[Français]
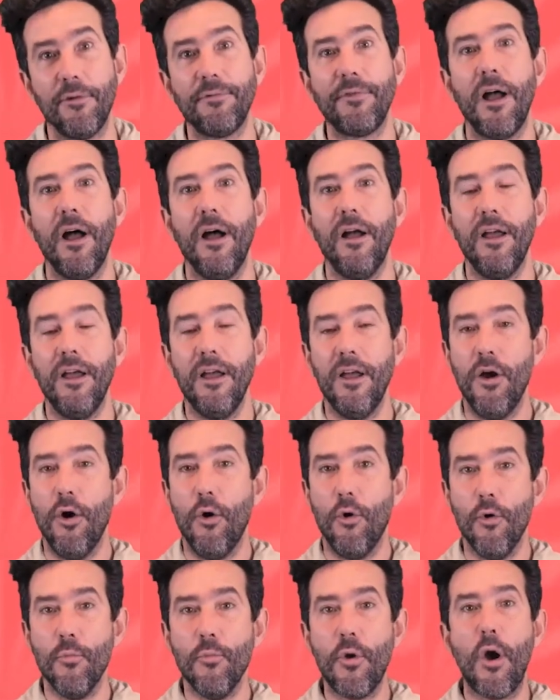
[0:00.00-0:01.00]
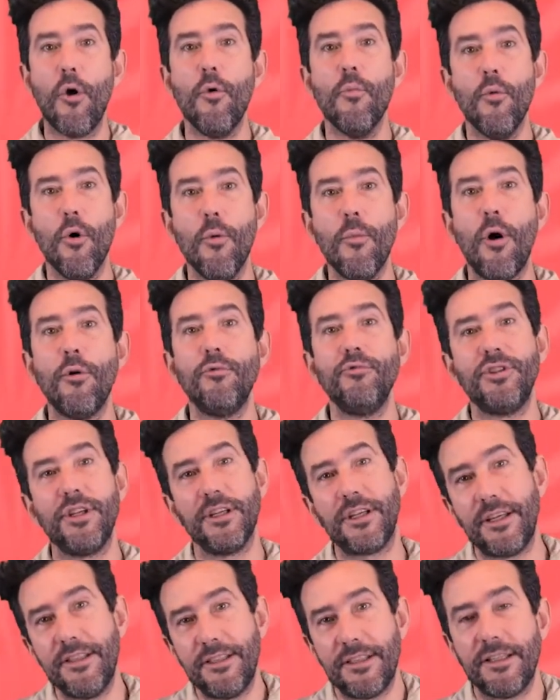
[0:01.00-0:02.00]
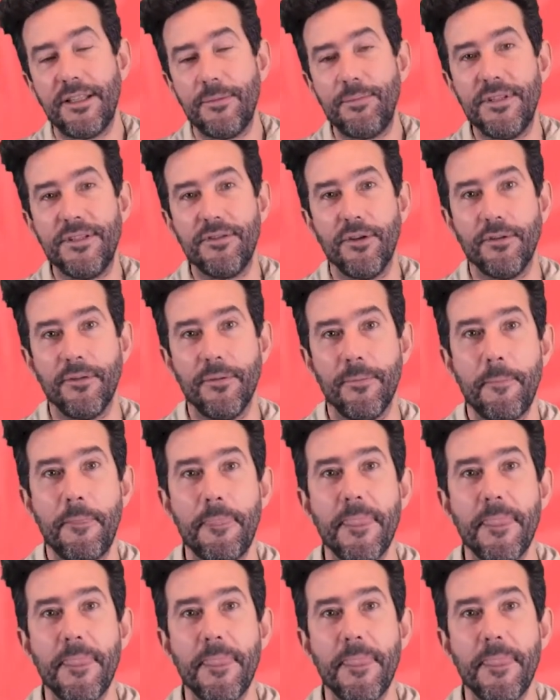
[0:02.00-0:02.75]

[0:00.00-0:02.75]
Enfin, au moins au moment où j'écris cet épisode.